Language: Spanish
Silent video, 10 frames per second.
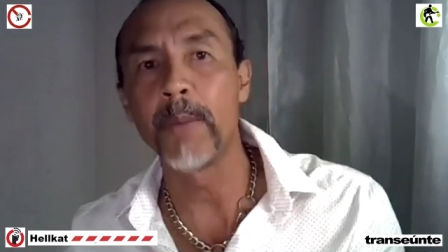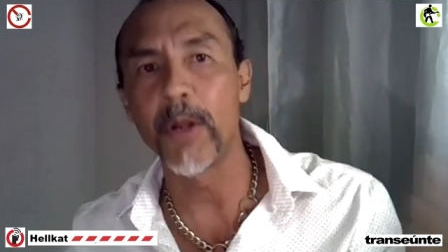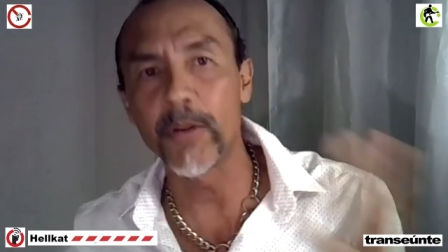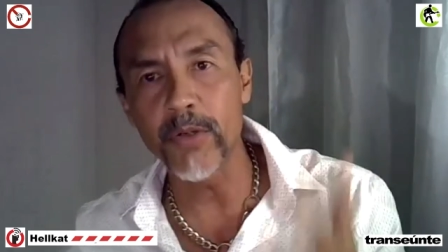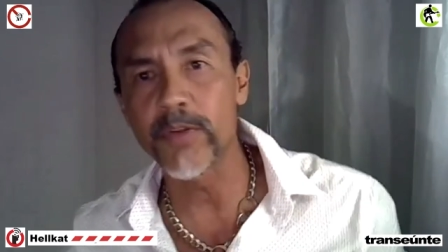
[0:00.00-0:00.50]
Pero
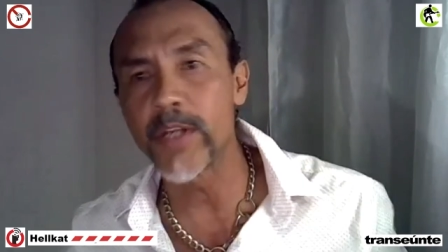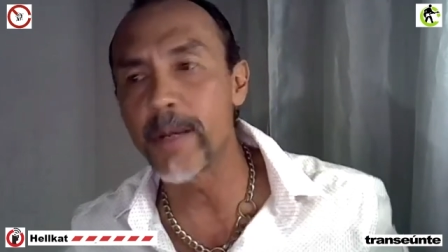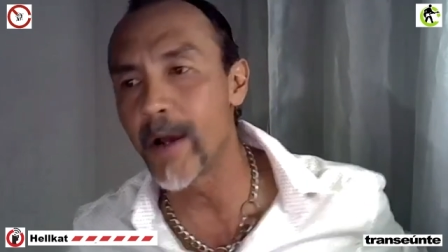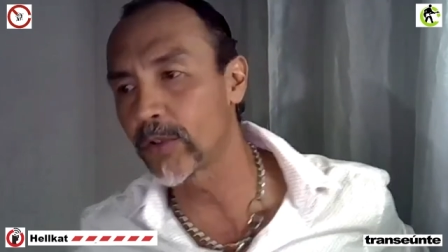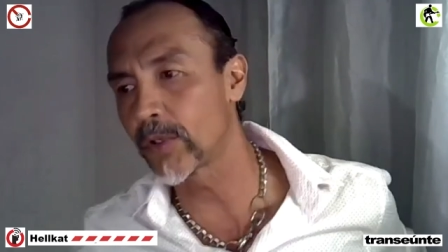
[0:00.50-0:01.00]
eso nos
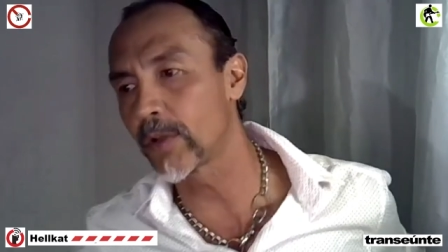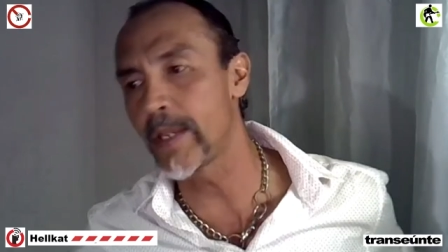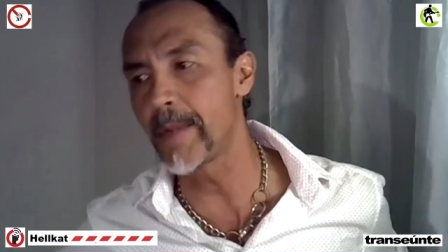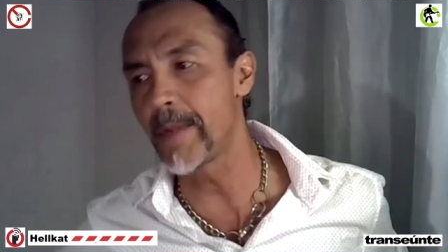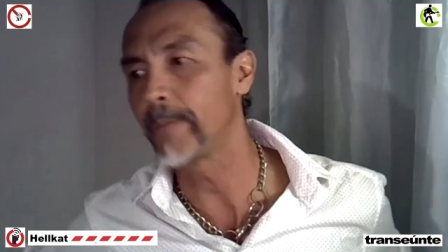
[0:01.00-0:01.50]
lleva a otro
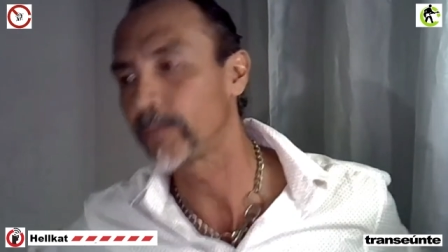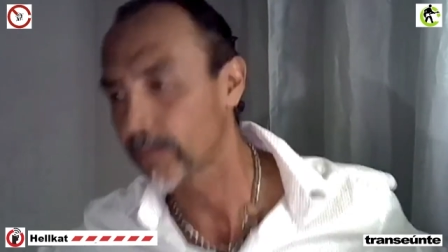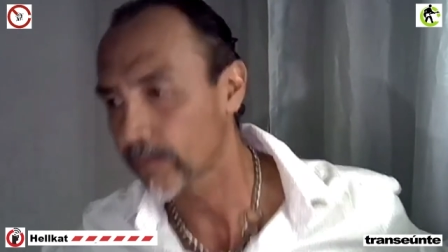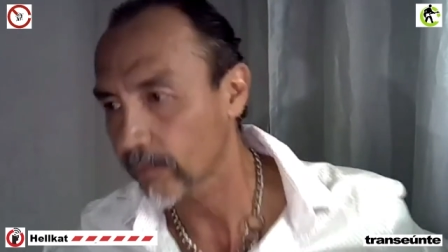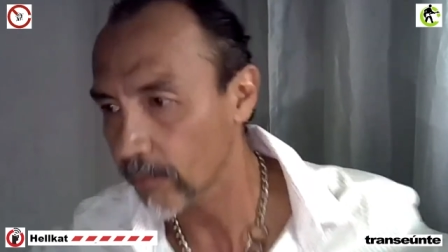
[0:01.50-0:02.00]
tema.
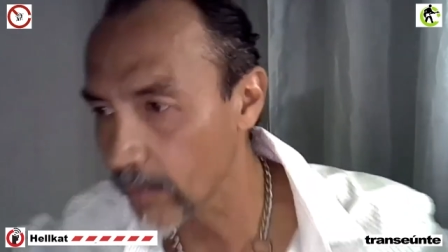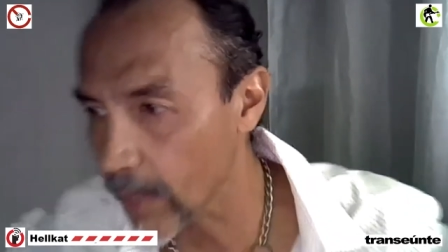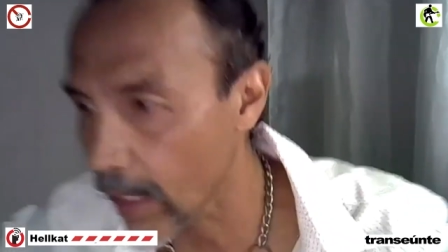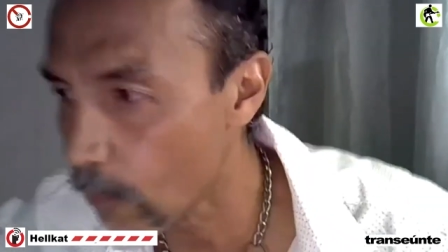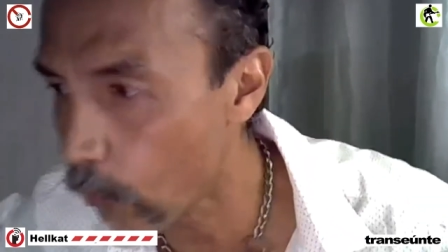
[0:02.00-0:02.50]

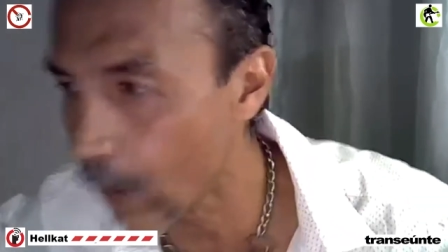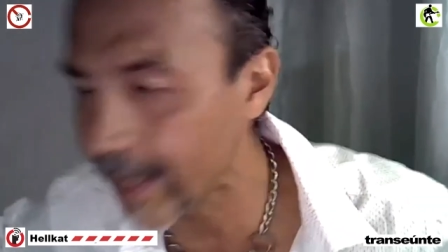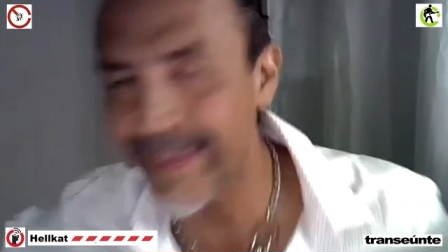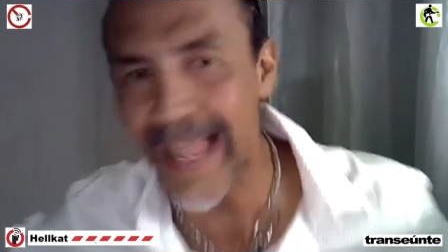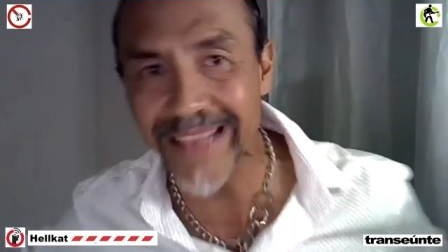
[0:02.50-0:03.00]
Fue
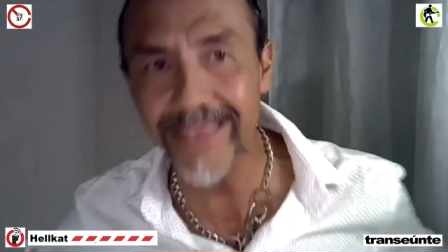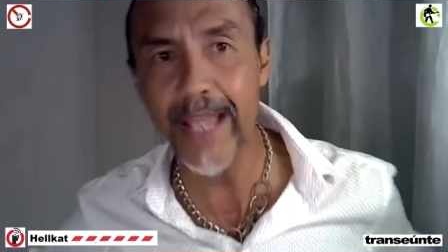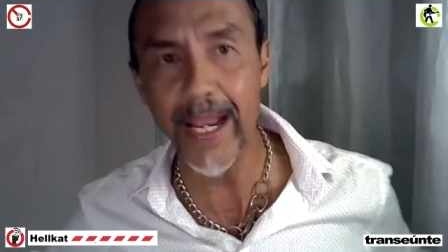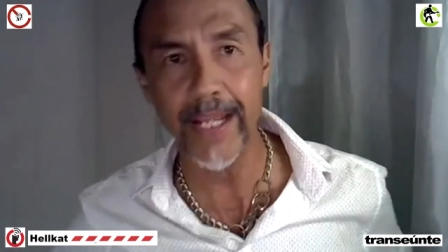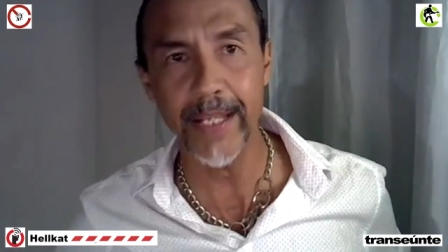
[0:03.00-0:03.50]

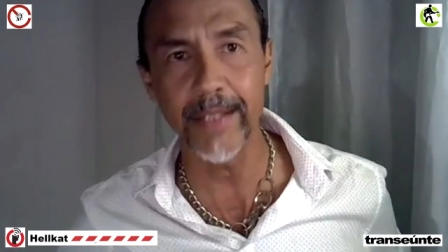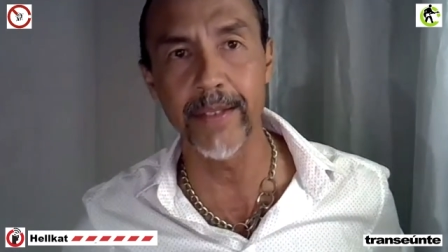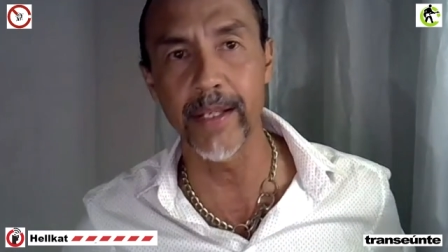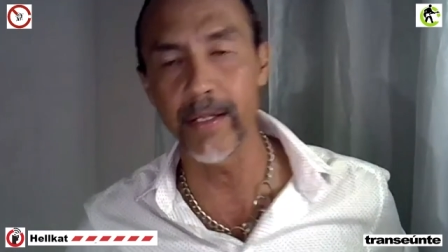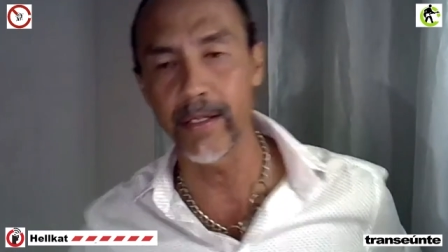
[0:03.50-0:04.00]
tanta
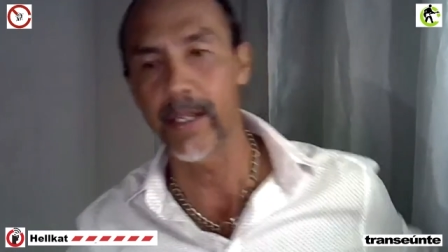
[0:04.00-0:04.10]
gente